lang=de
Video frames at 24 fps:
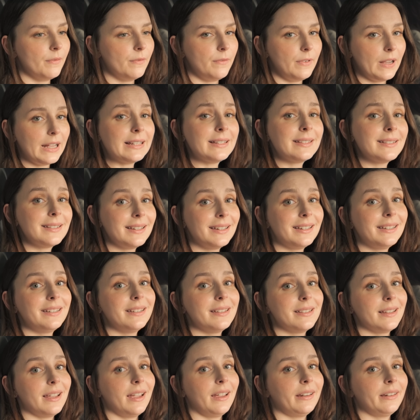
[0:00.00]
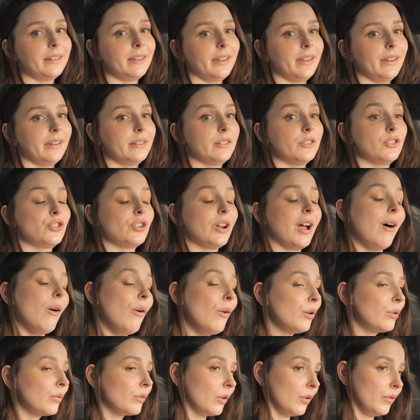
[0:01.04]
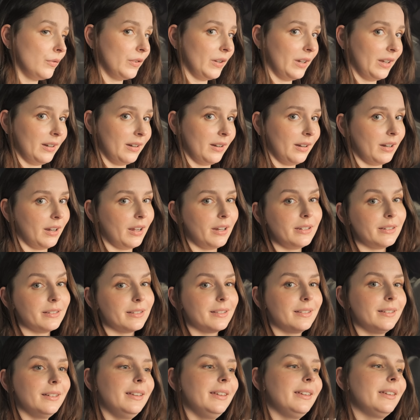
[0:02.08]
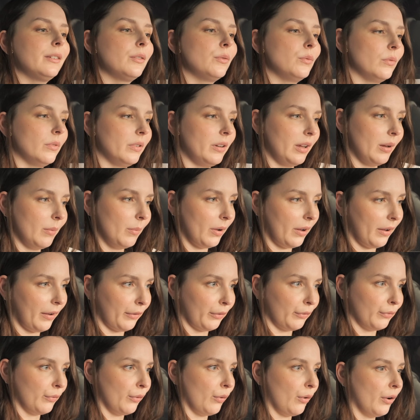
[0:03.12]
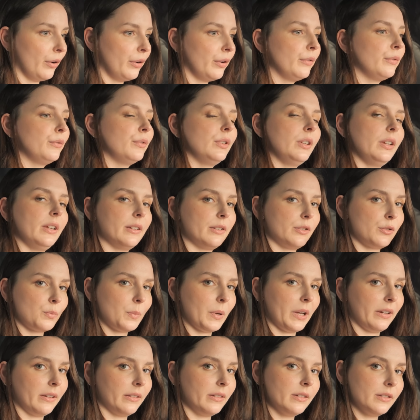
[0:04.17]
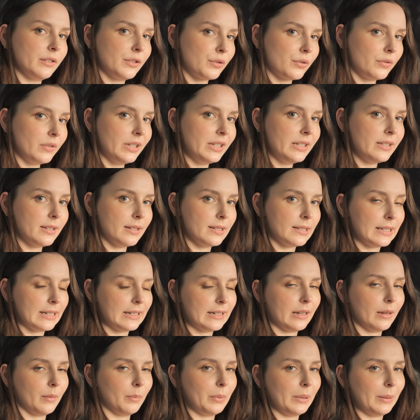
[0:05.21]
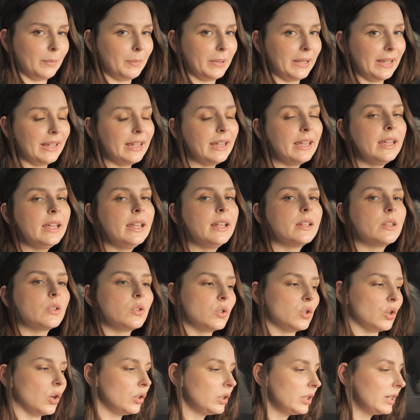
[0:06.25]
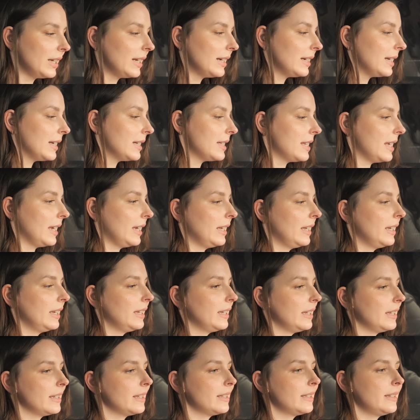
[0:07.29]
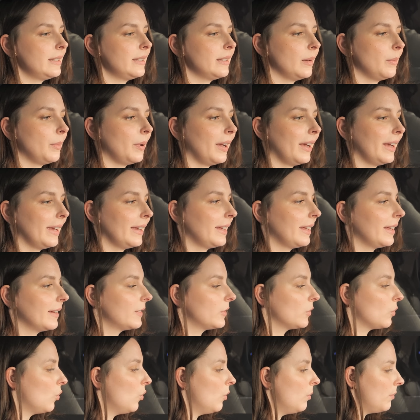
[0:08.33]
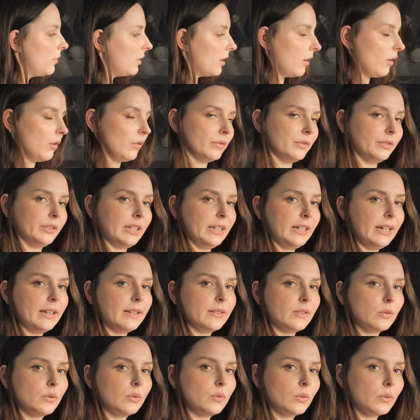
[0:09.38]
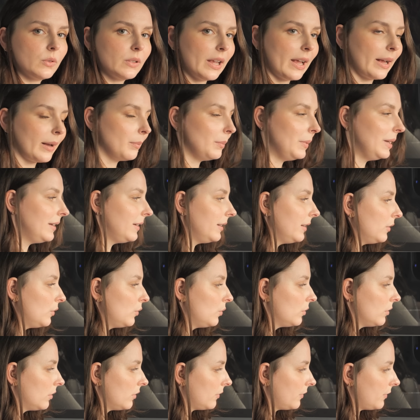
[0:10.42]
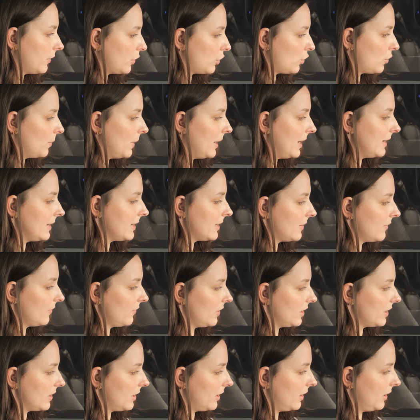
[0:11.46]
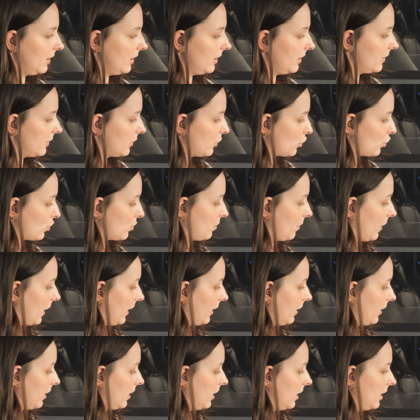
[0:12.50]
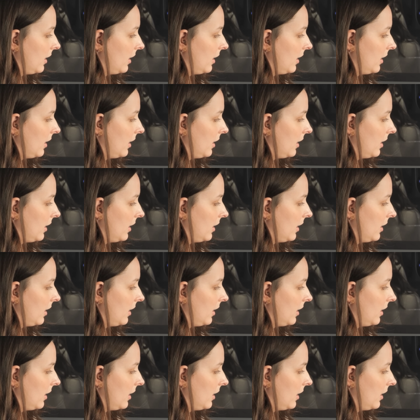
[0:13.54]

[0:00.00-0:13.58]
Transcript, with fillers: Was sich designtechnisch auch noch verändert hat, ist nicht nur der Bereich vorne für die entsprechenden Screens etc. pp, sondern tatsächlich ist dieser Bereich jetzt umlaufend, denn er ist sozusagen mit den Türen verschmelzen. Wir sehen hier diese Spange,